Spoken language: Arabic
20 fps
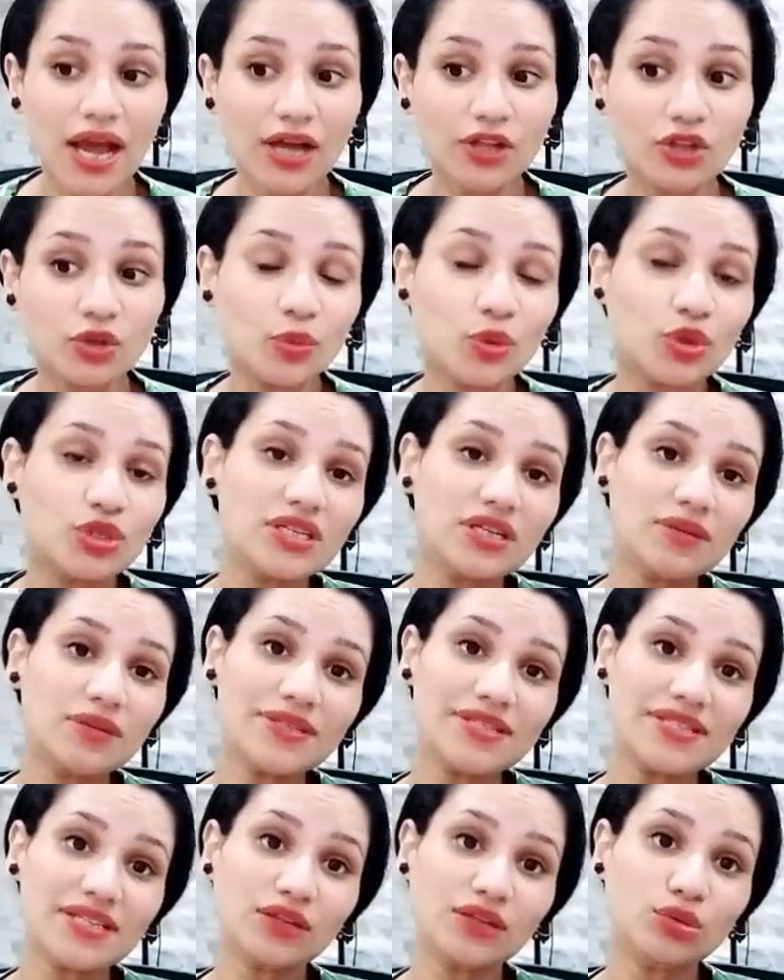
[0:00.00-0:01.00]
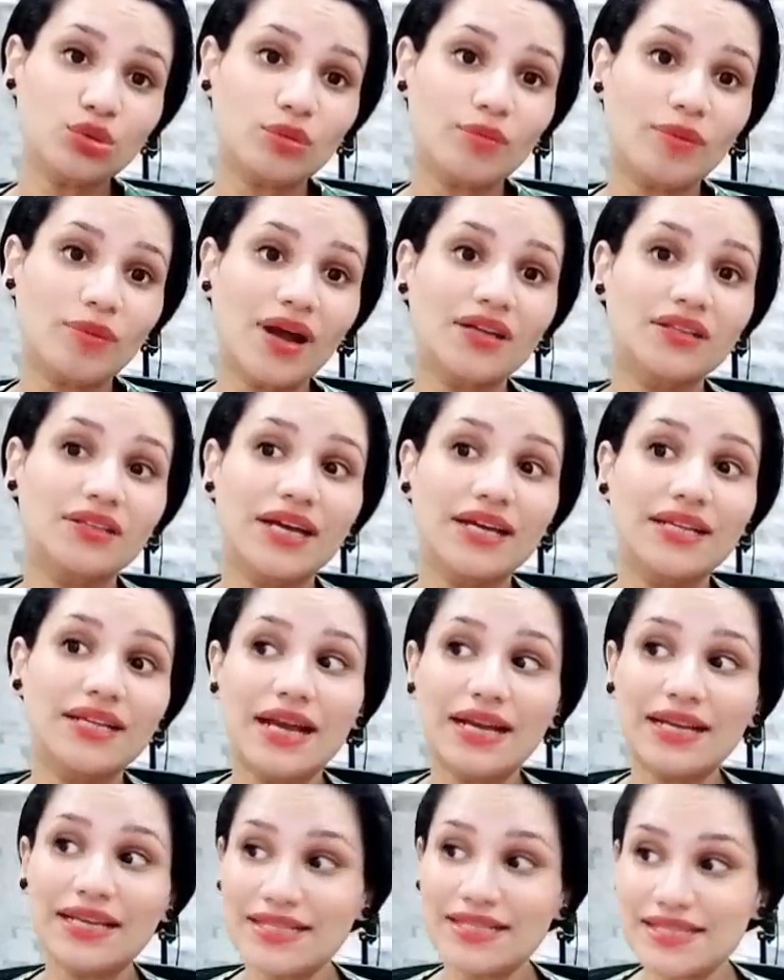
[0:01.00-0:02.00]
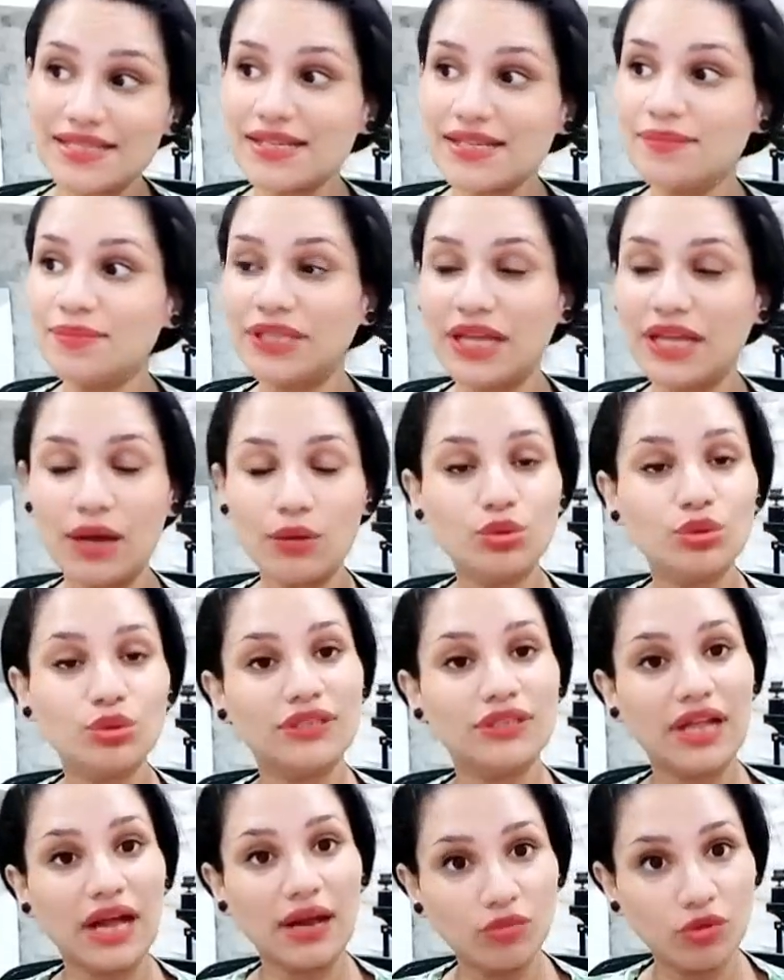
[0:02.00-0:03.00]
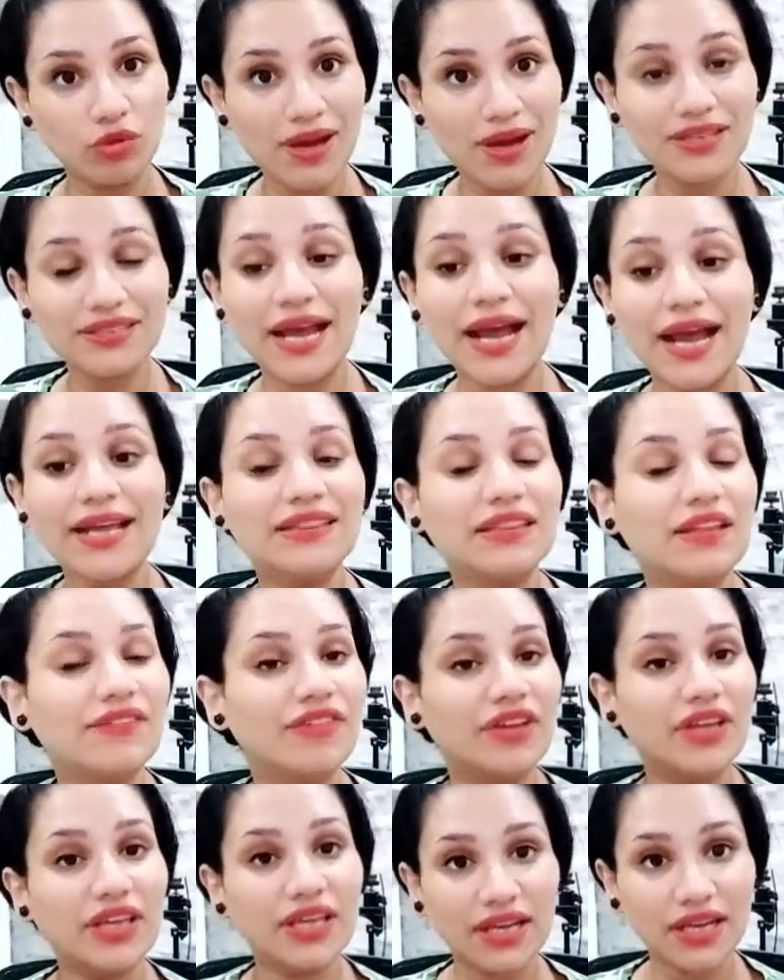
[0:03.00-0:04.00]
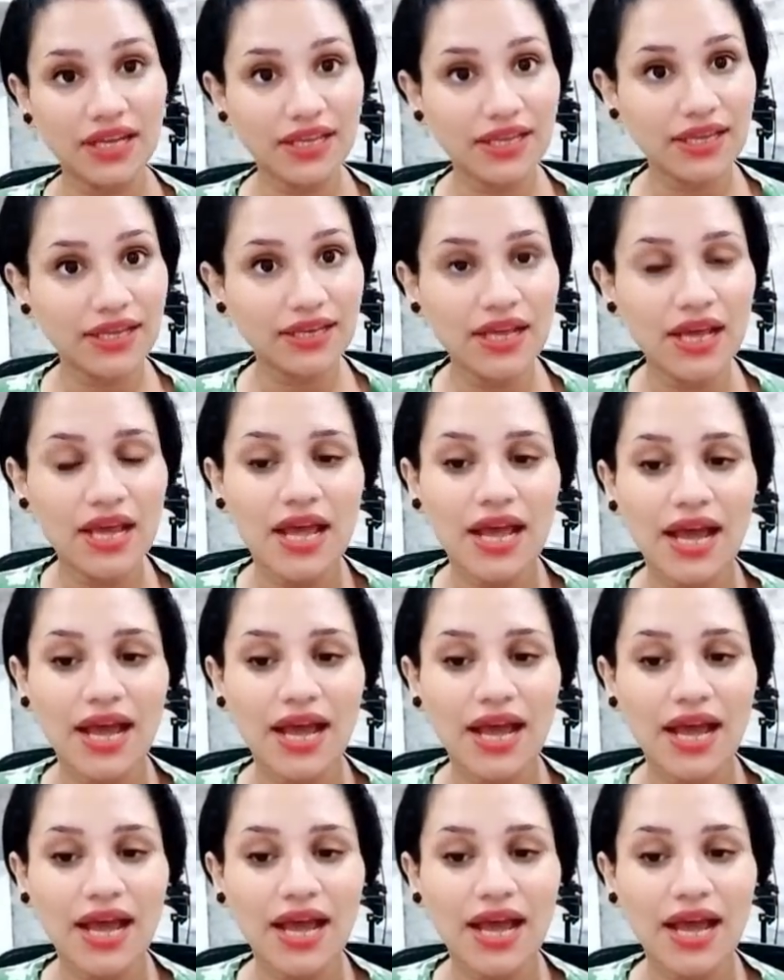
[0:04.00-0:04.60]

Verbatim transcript: هتبقوا كتير بتساندوا لبعض كتير بتحاولوا تدعموا بعض حتى فكريا